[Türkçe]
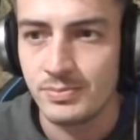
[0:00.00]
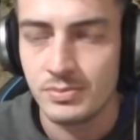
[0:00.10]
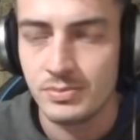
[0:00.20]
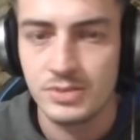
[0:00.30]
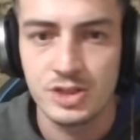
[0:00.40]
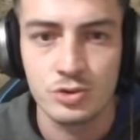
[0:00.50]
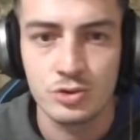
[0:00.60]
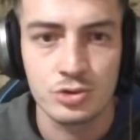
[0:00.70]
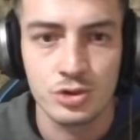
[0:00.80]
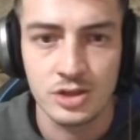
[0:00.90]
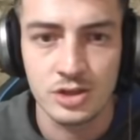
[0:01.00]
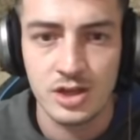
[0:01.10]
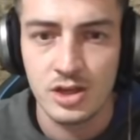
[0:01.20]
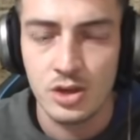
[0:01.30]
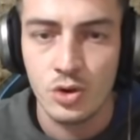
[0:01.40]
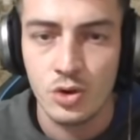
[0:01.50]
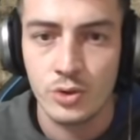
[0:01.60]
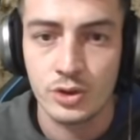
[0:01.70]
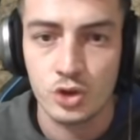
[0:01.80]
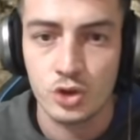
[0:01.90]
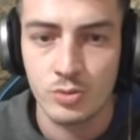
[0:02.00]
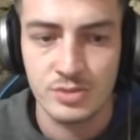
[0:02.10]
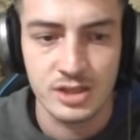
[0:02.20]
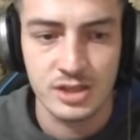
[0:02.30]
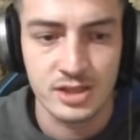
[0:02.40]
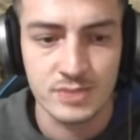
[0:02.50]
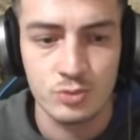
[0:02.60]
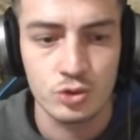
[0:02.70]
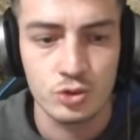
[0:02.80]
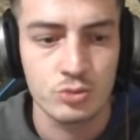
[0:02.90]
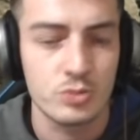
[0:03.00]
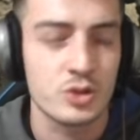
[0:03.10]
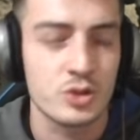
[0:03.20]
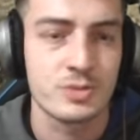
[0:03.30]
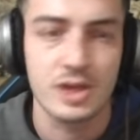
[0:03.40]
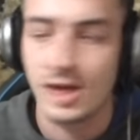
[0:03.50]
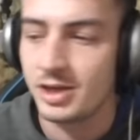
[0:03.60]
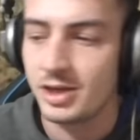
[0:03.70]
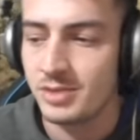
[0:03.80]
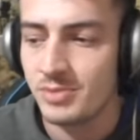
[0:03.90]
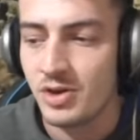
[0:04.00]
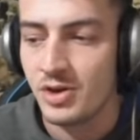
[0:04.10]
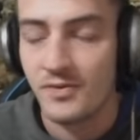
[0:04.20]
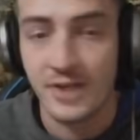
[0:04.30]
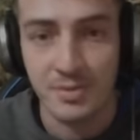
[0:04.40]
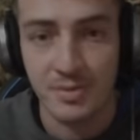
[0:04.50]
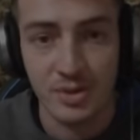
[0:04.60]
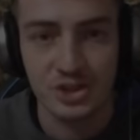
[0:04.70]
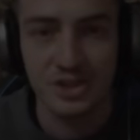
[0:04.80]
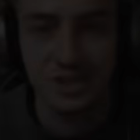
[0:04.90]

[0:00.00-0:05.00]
Bir Sirius 4'te oraya çökmemiz lazım. Üstümüzü başımızı ayarlayalım. Farma başlayalım.